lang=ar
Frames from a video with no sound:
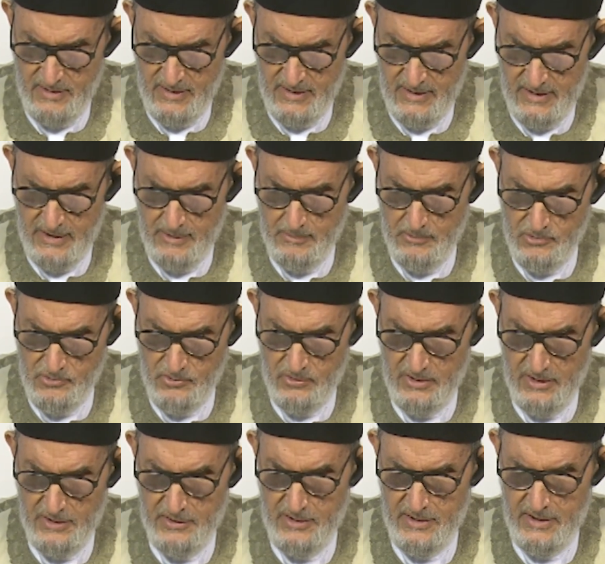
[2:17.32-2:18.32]
هذا موجود
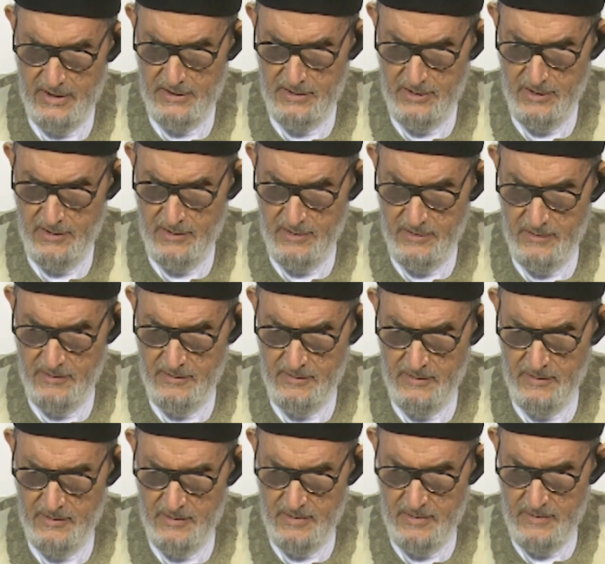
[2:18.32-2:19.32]
عندنا حنين
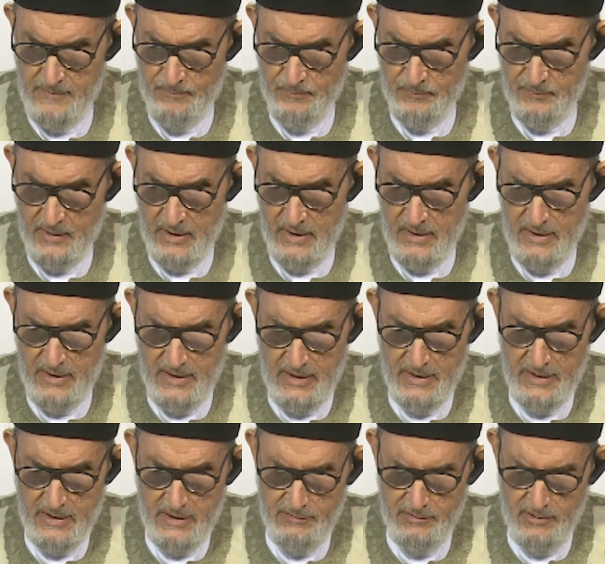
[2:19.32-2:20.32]

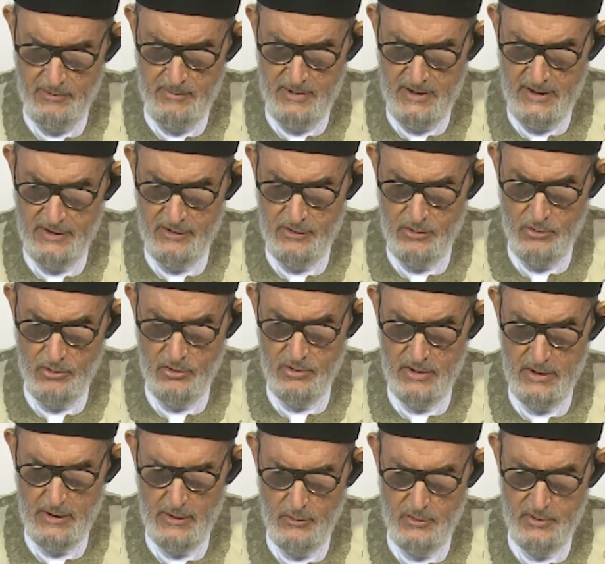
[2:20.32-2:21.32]
لأن في البلاد
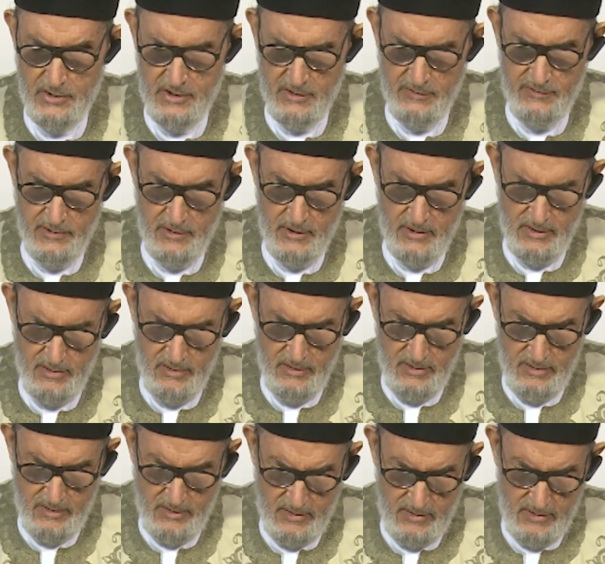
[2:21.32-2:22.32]
الأخرى لو أنت في
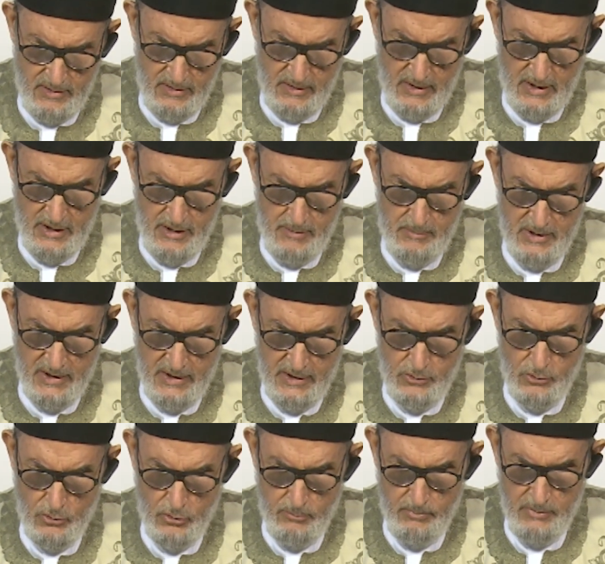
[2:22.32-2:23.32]
أي بلاد
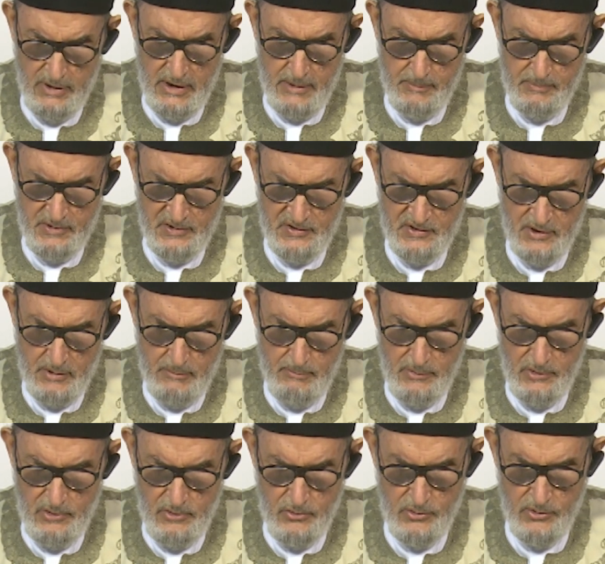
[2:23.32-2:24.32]
أوروبية بتسحب
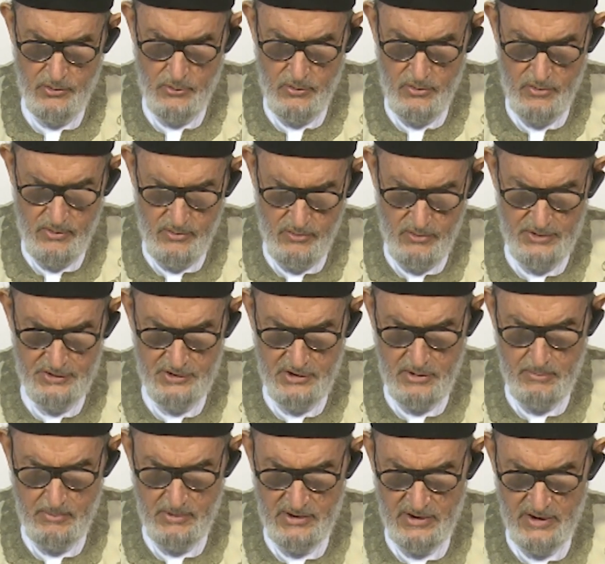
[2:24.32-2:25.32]
باليورو
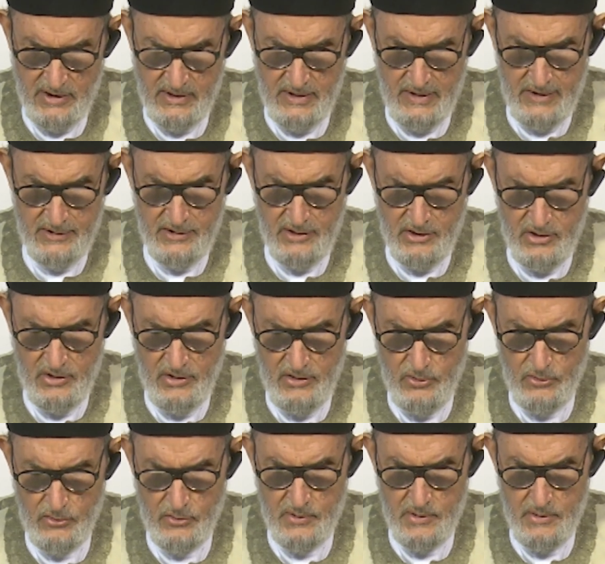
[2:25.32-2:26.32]
وعندك بطاقة يعطيك
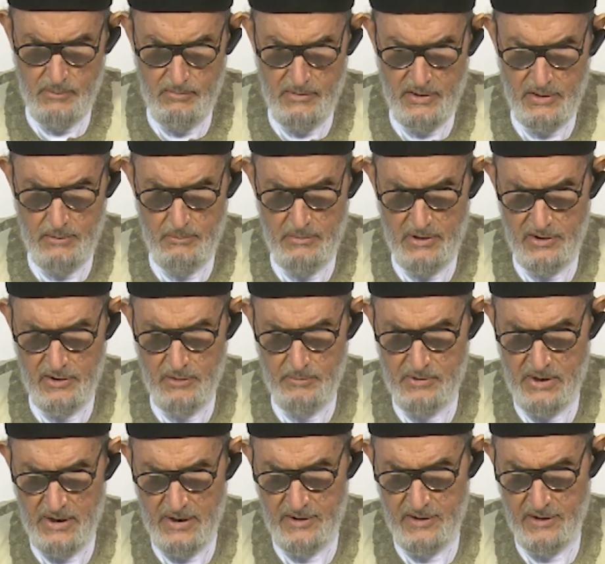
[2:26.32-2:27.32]
اليورو البنك
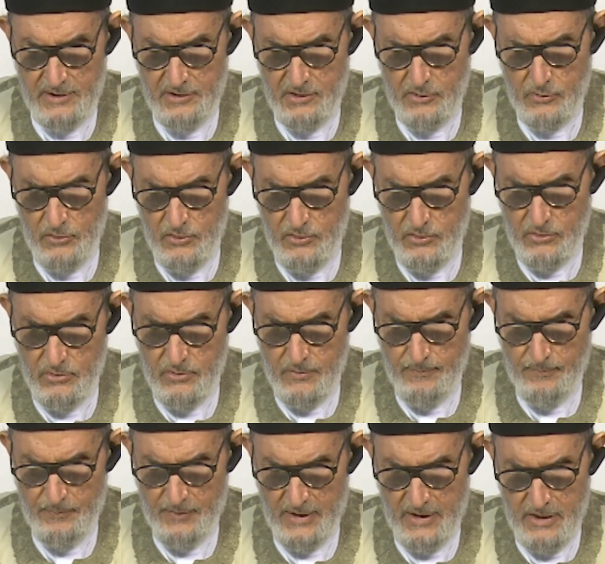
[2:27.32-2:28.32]
بتاعك يعطيك اليورو
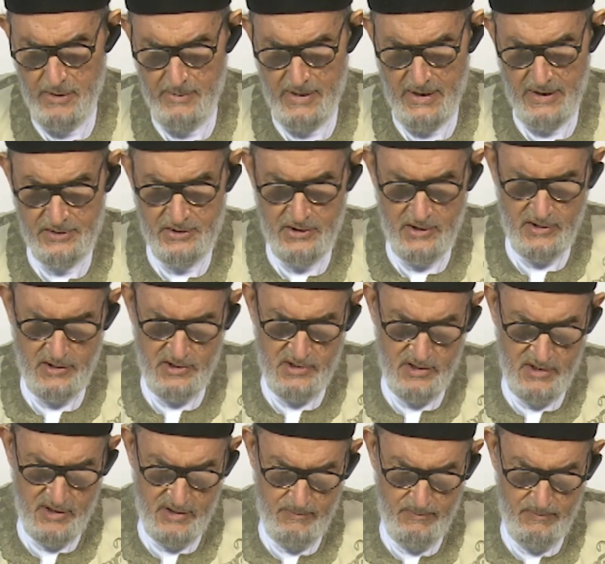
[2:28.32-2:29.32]
يعني ما
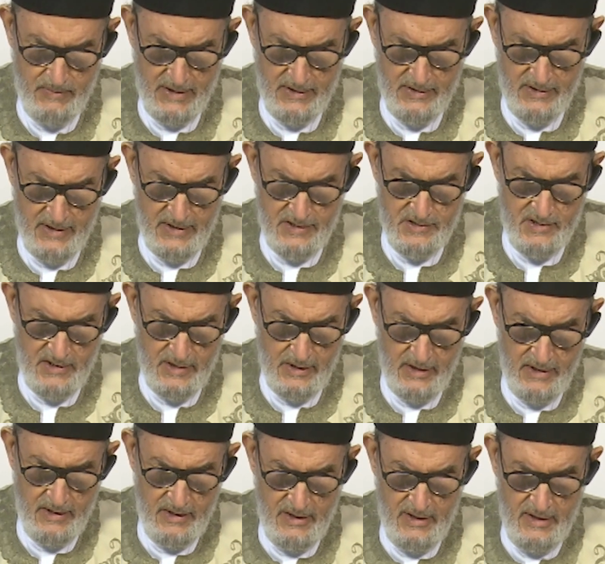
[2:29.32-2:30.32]
يعطيكش ما عندناش
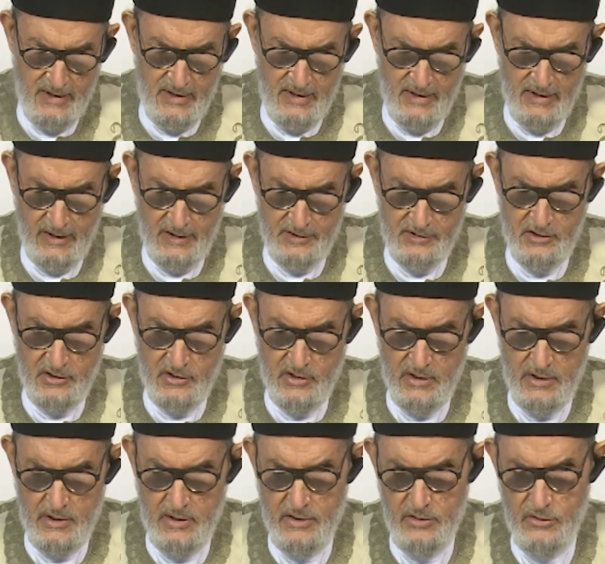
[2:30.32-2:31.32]
لا لا
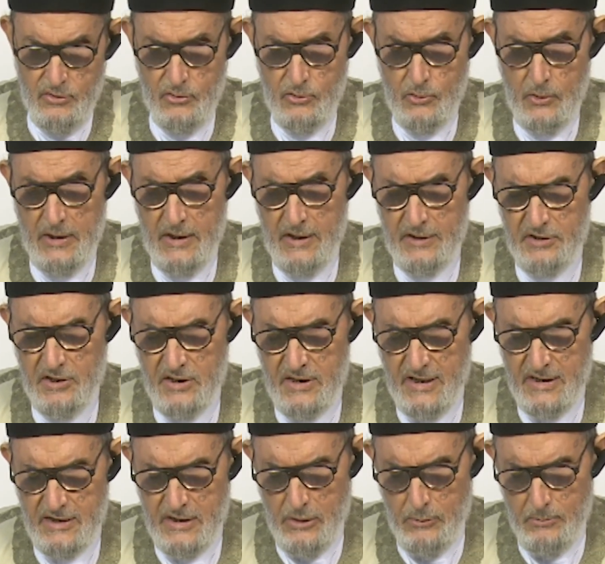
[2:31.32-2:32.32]
يعطيك يورو ولا يعطيك
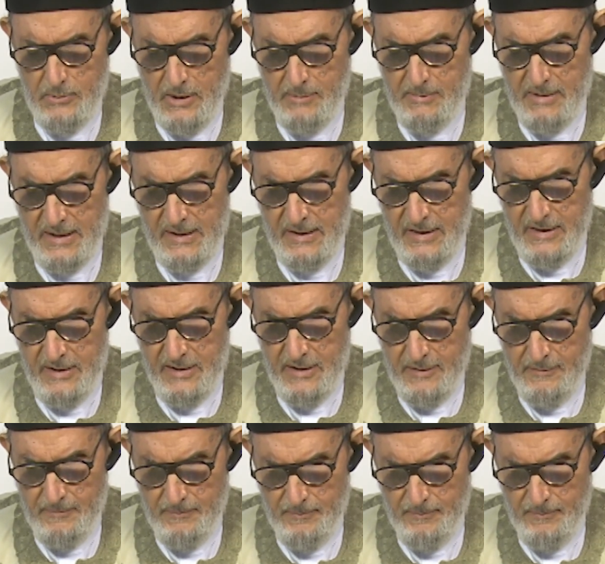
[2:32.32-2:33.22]
حتى عمله محليه